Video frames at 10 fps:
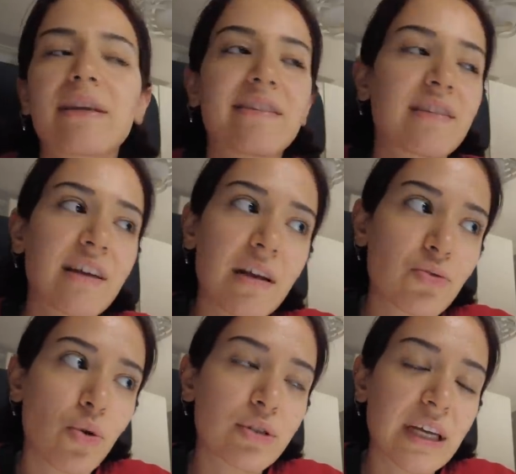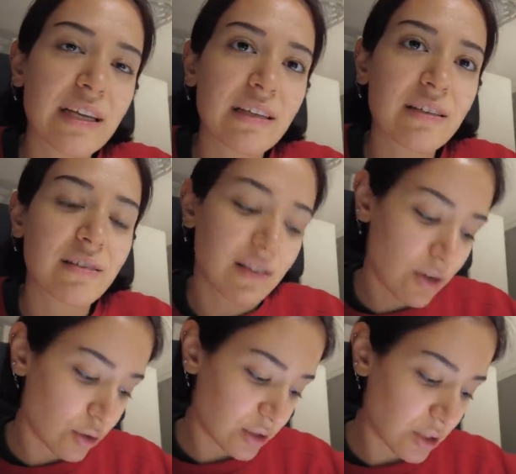Editlerine çok özen
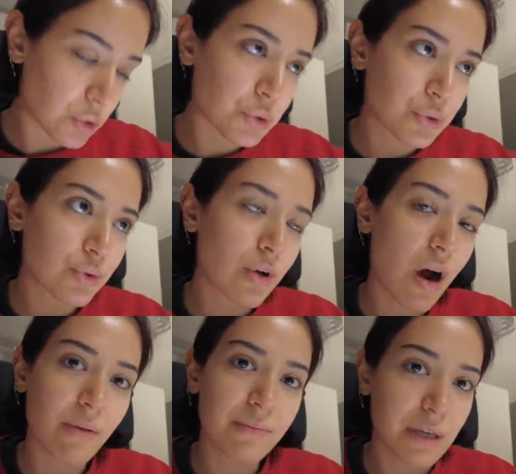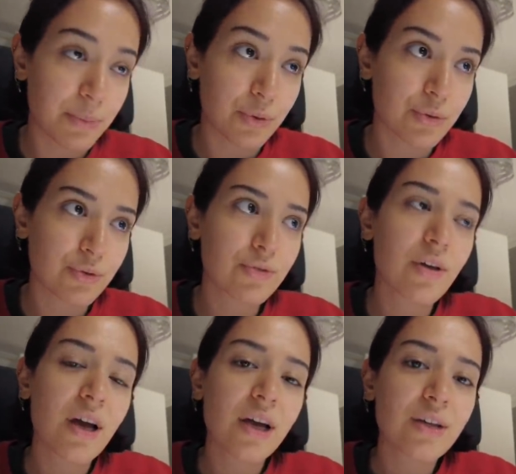gösteriyorsun. Yapıyorsun.
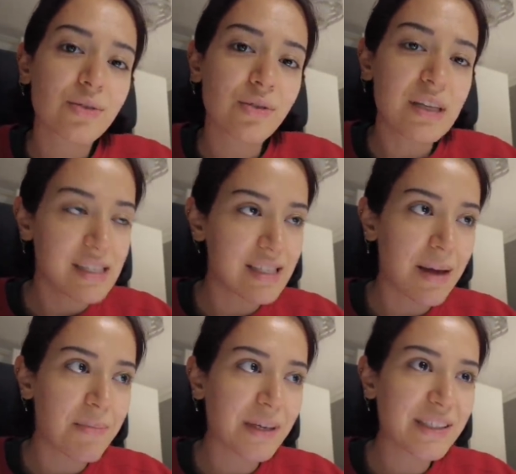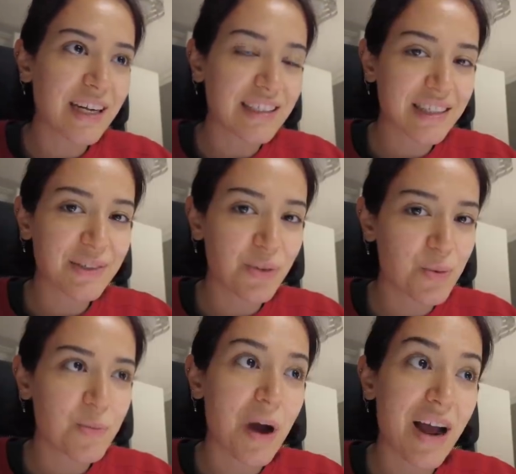Sonra izlenmeyince gerçekten çok
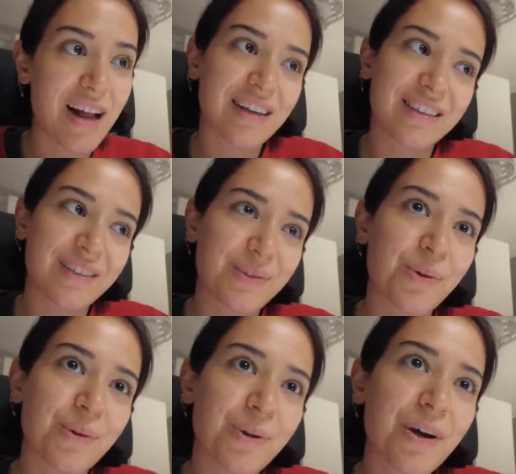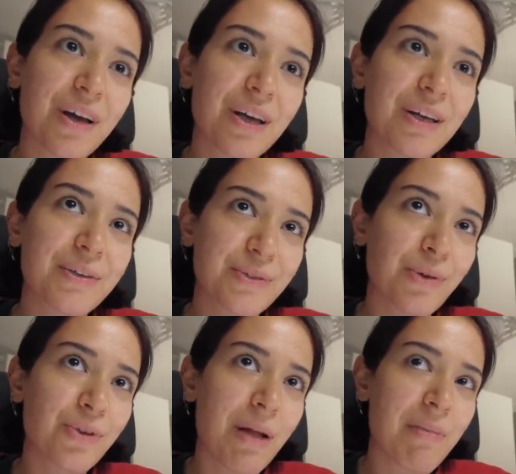büyük bir hayal kırıklığı oluyor.
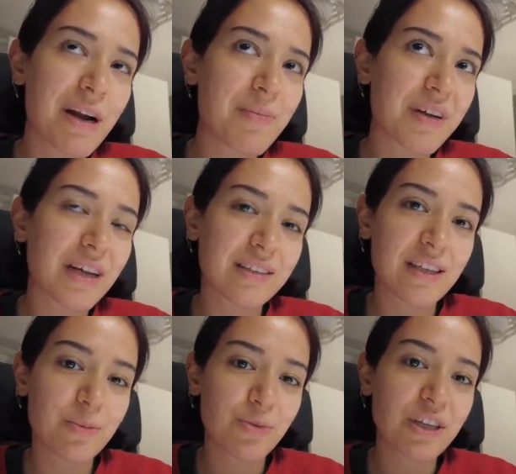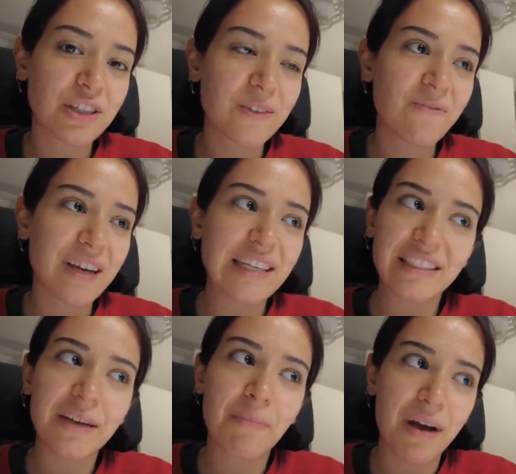Son dönemlerde birkaç kez bunu yaşadım ve
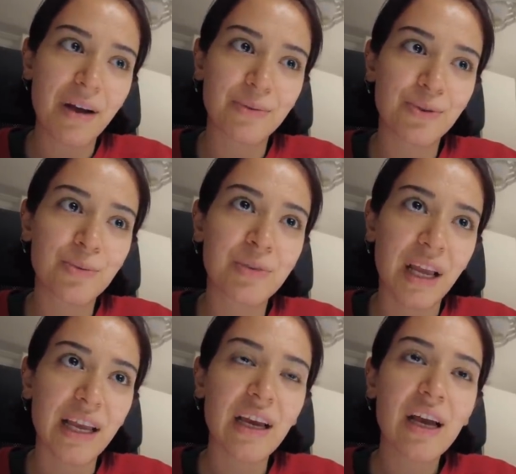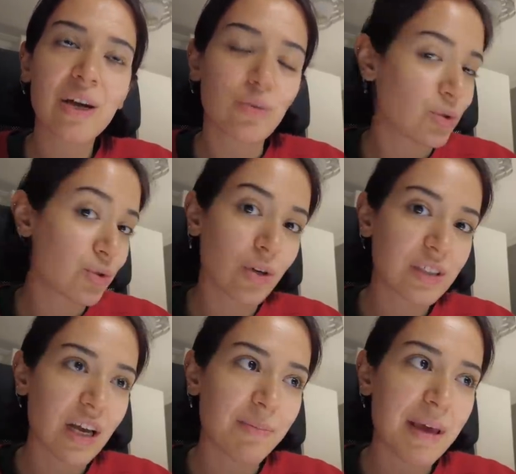gerçekten bayağı üzücü bir şey. 3-4
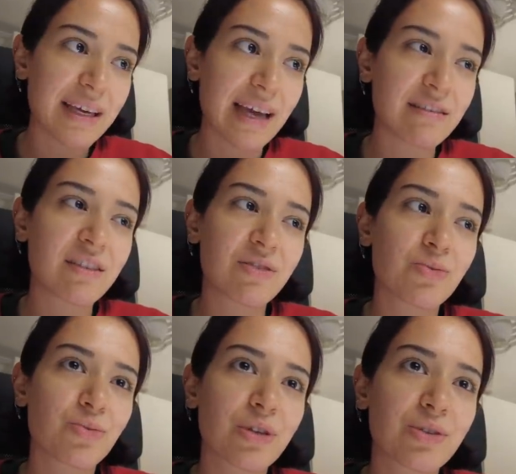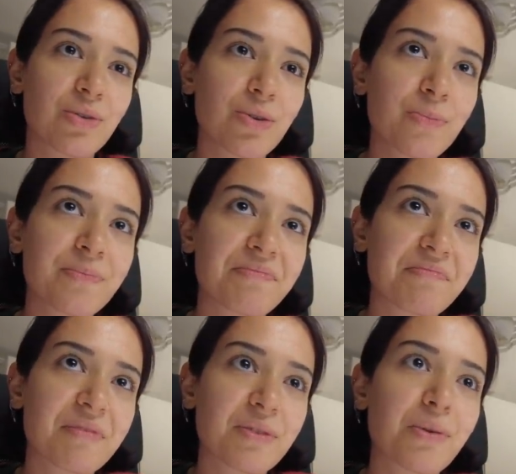saat belki edit için uğraşıyorum
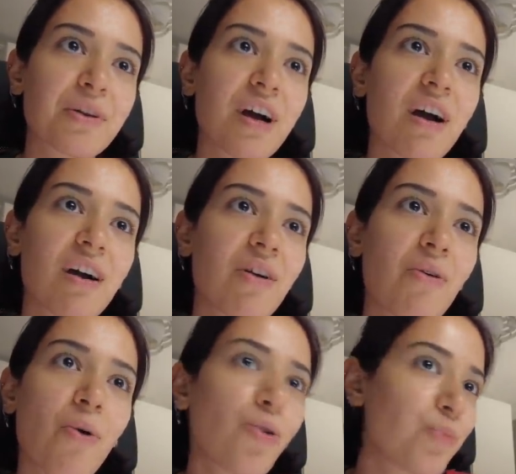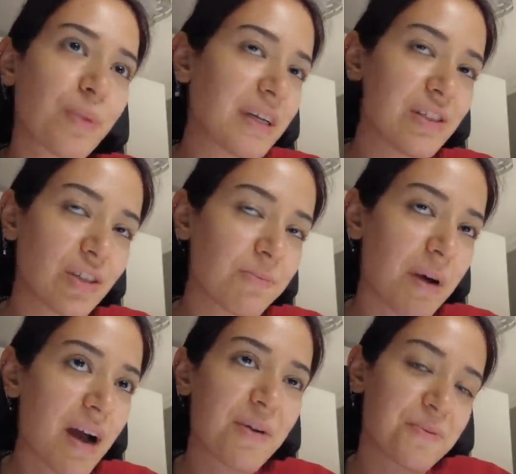Sonra olmayınca
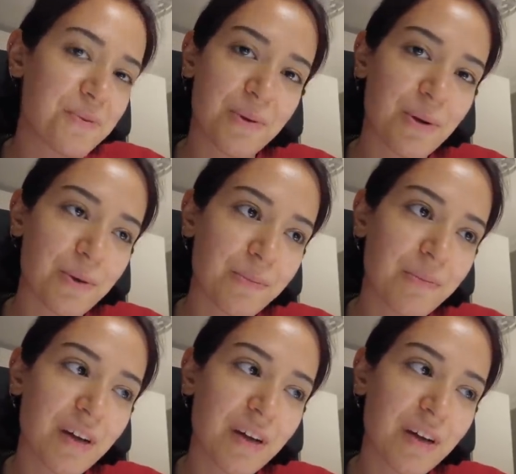bayağı üzülüyorum.